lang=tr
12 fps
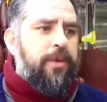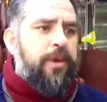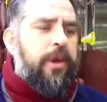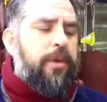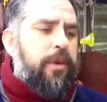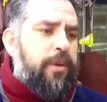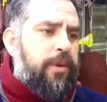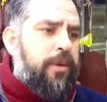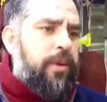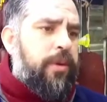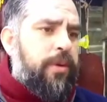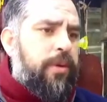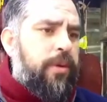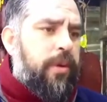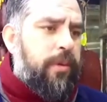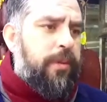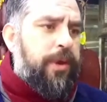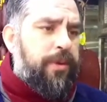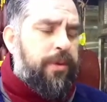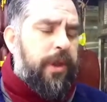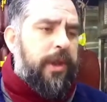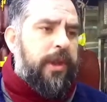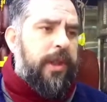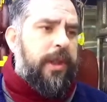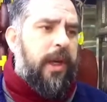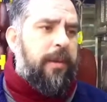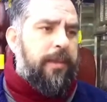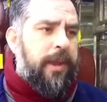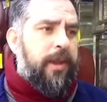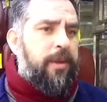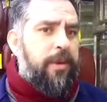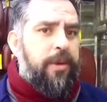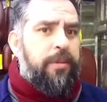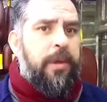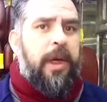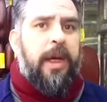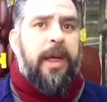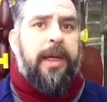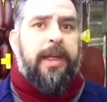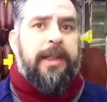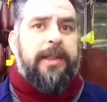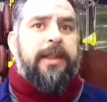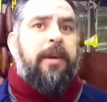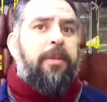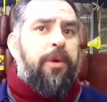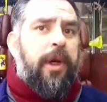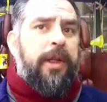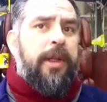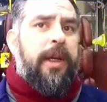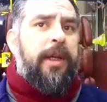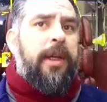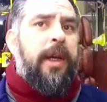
Yüzde yüzde on, yüzde on beş üzerinde tahmin ediyorum e, zam oranları.